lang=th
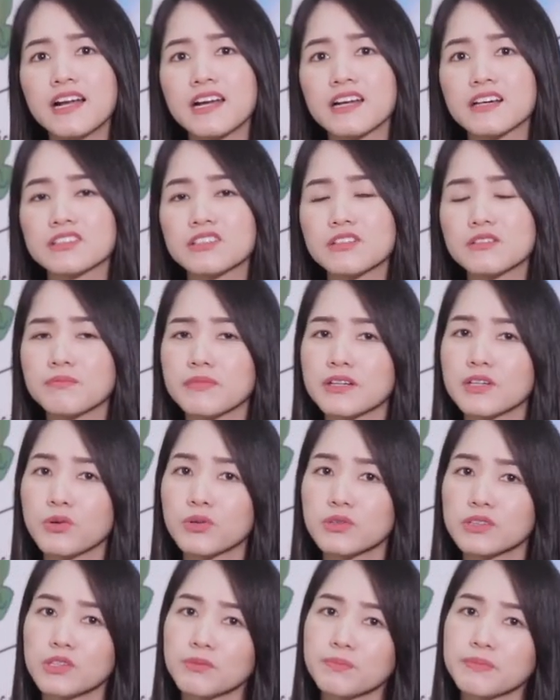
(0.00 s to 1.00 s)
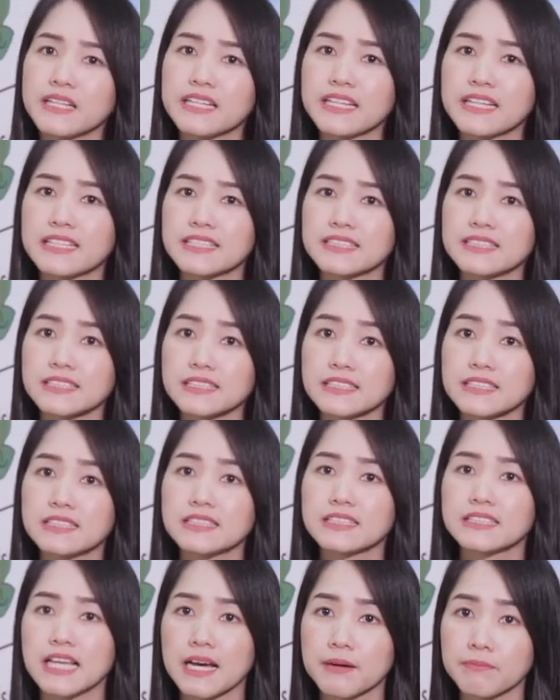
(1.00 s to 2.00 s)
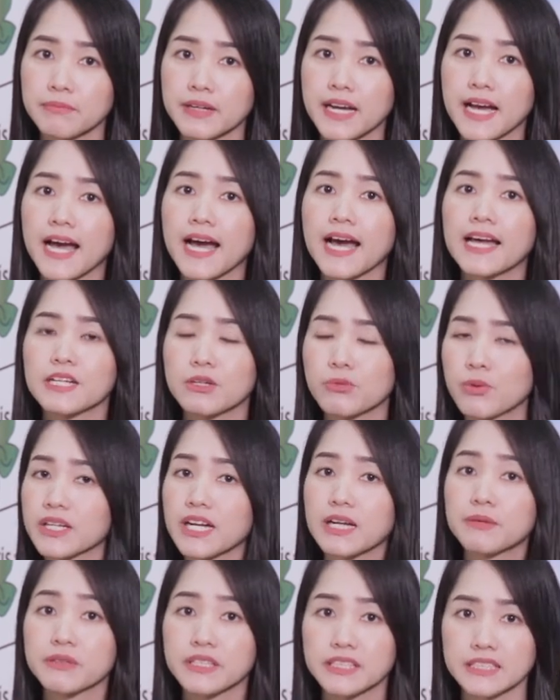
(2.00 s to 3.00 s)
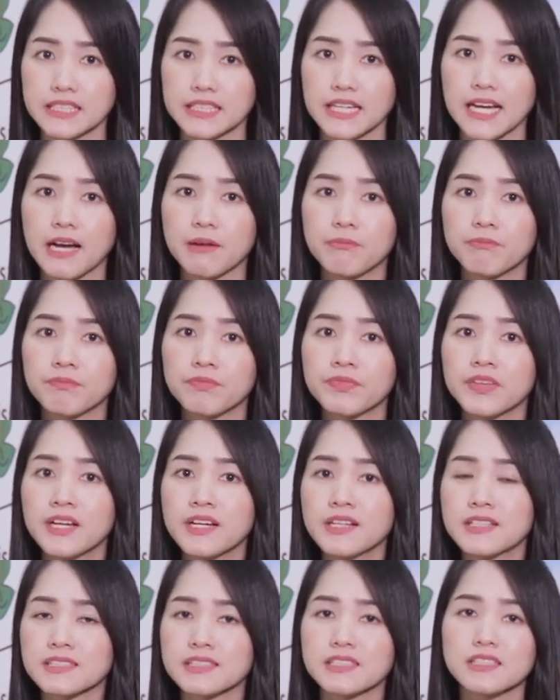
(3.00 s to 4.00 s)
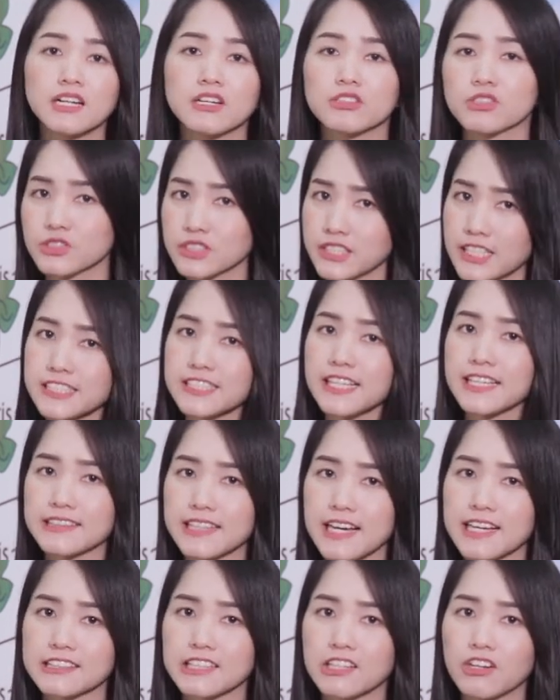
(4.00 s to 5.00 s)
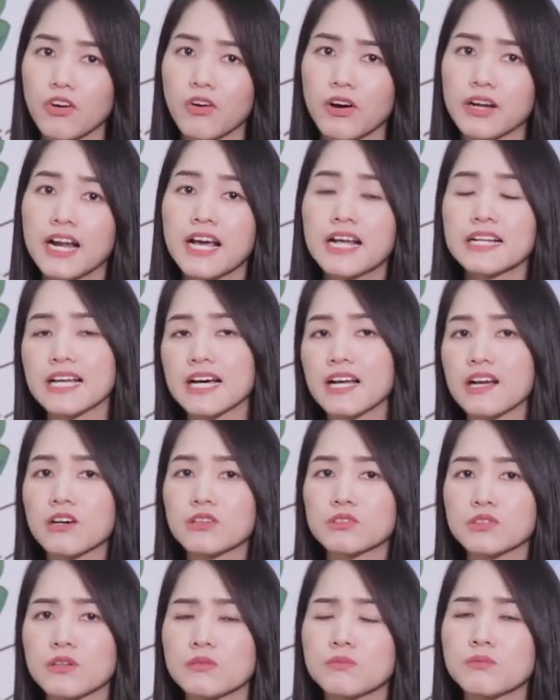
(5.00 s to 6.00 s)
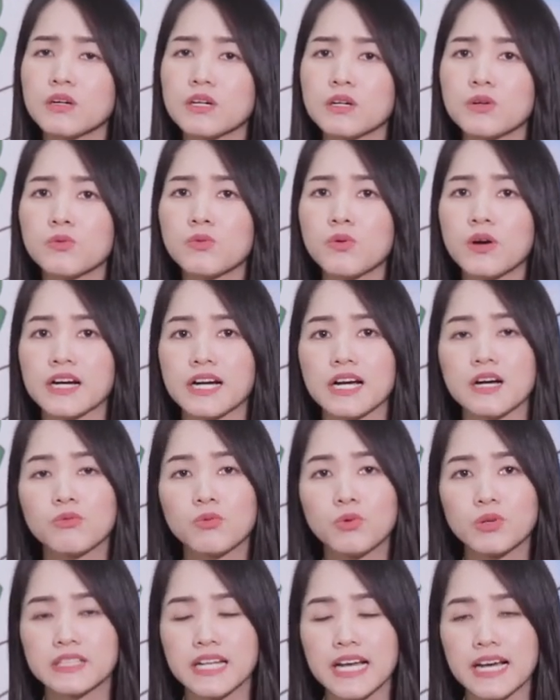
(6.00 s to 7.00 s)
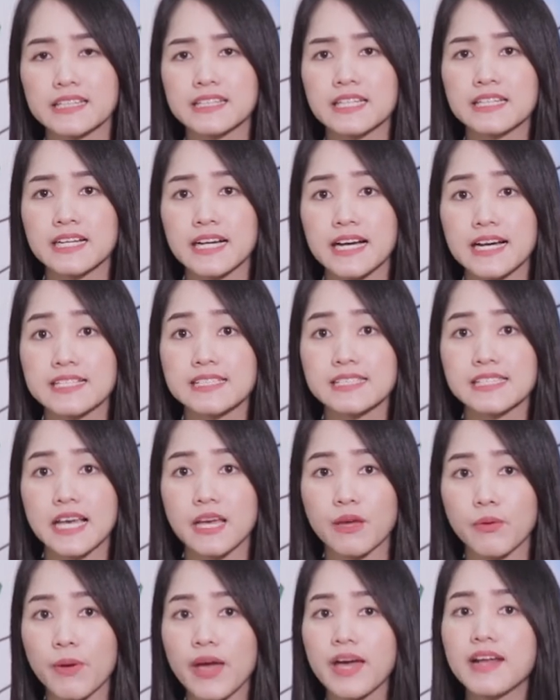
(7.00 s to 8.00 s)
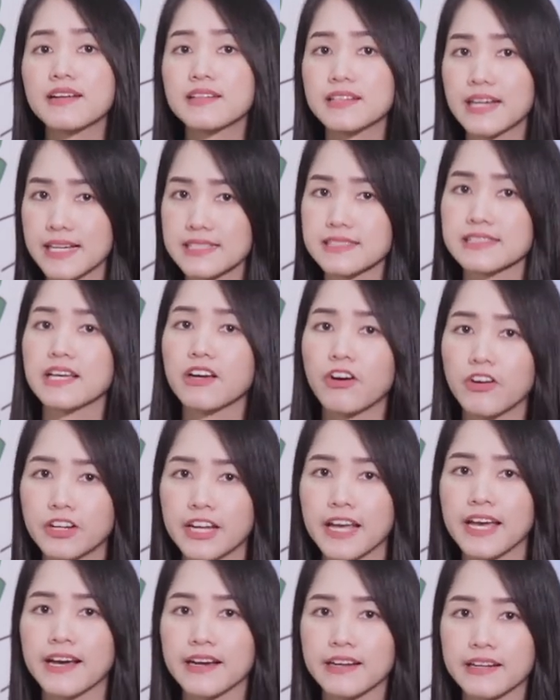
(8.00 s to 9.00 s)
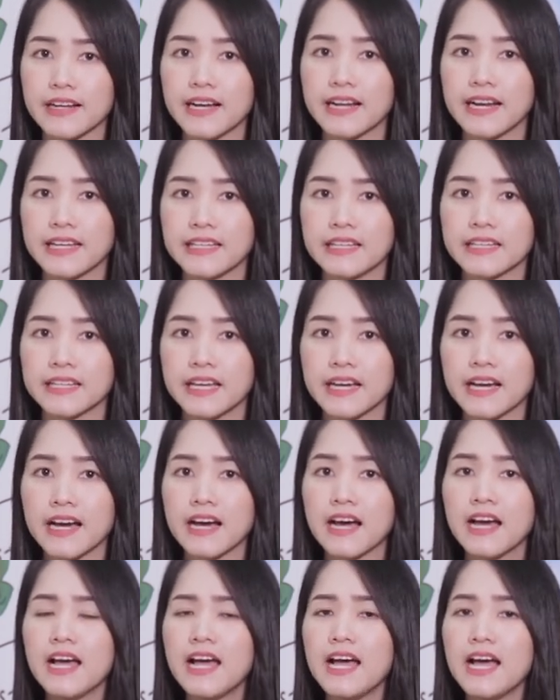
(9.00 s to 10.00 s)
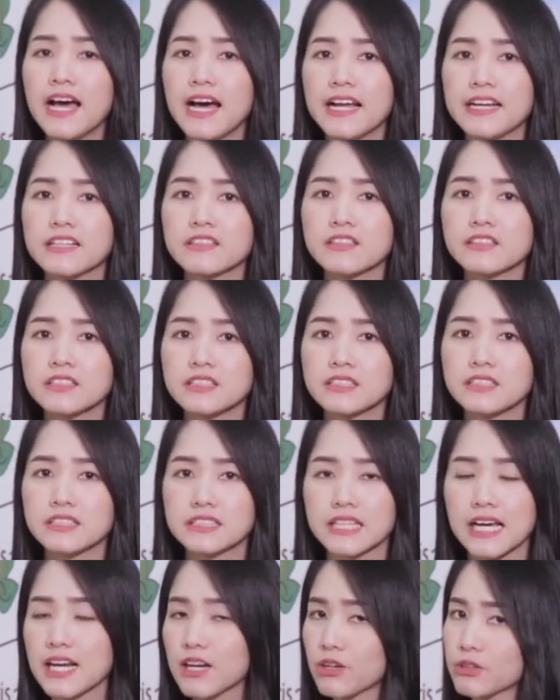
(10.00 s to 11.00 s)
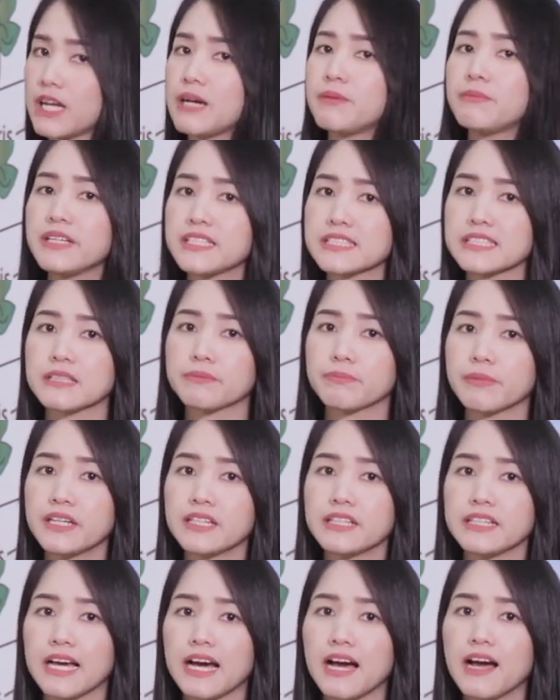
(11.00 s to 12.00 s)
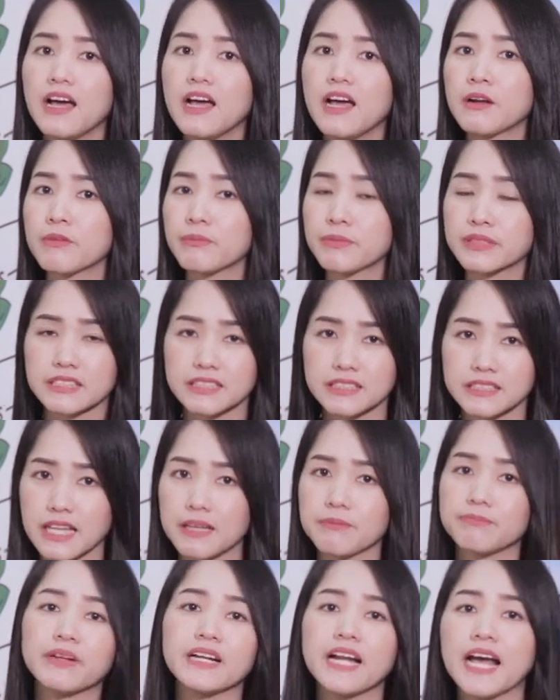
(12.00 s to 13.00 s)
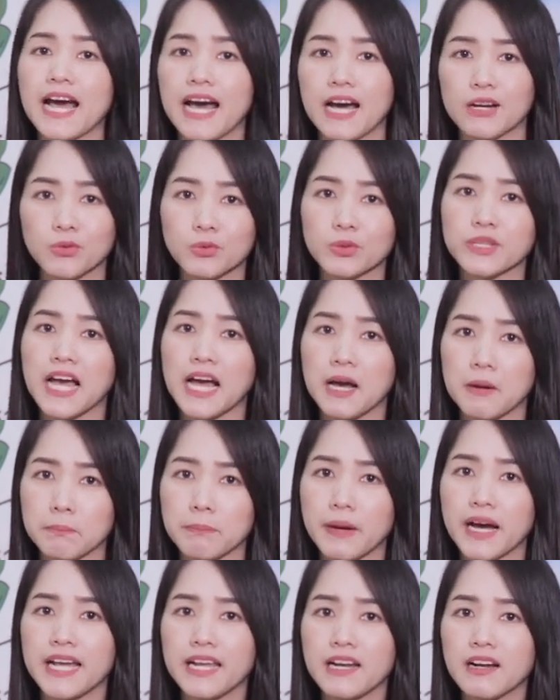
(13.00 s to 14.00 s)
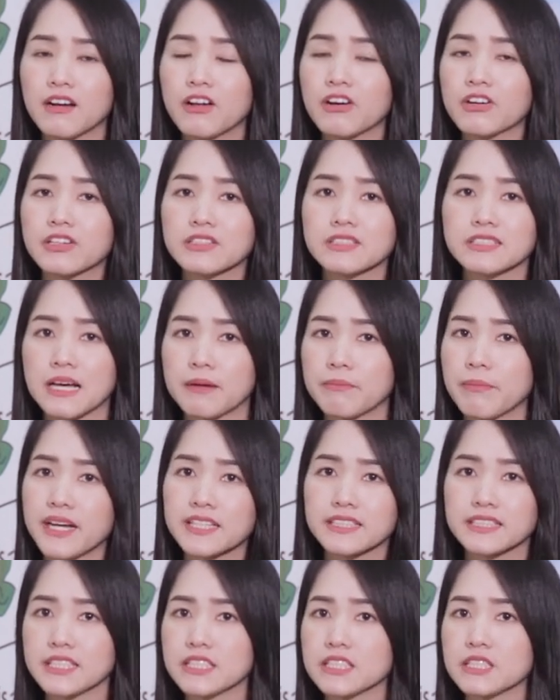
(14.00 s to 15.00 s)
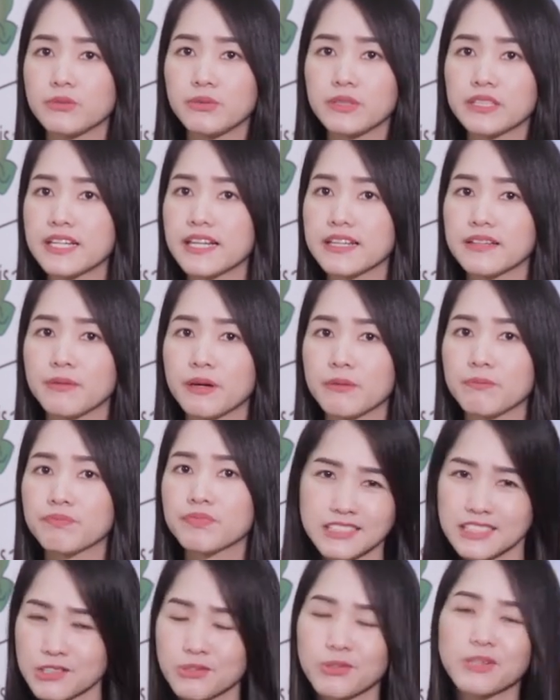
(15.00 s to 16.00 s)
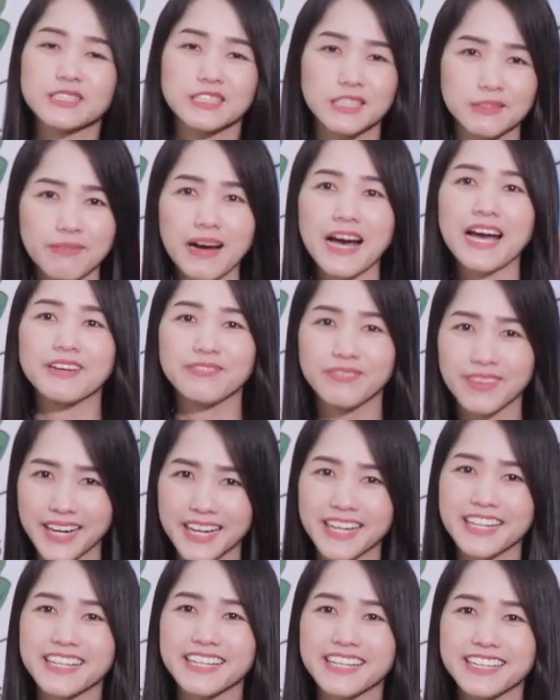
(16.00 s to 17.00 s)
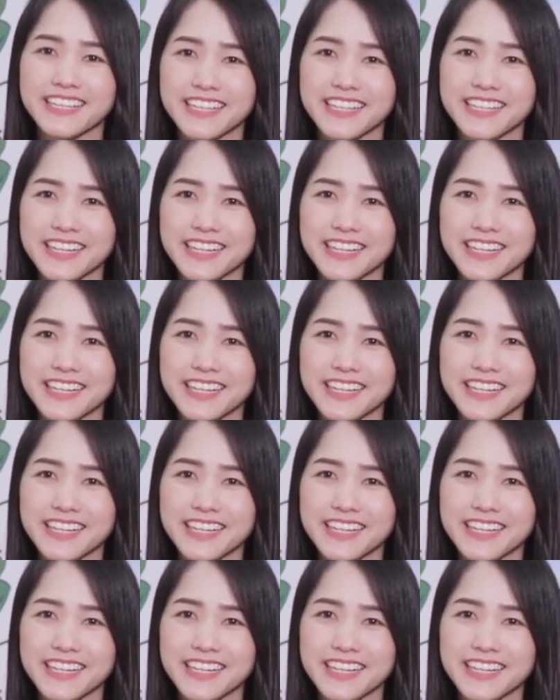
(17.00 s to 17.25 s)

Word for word: แล้วต้องบางคนต้องไปเรียนหนังสือทำงานหรือว่าทำกิจกรรมซึ่งเราต้องใช้สายตาตลอดถ้าเราต้องมองห่วงกังวลทั้งการใส่แว่นหรือการใส่คอนแทคอะไรอย่างเงี้ยค่ะอันนี้ก็คือถ้าเราทำเลสิกไปเลยอะมันจะตัดปัญหาทุกอย่างไปแล้วเราก็สามารถใช้ชีวิตได้แบบสะดวกสบายมากเลยค่ะ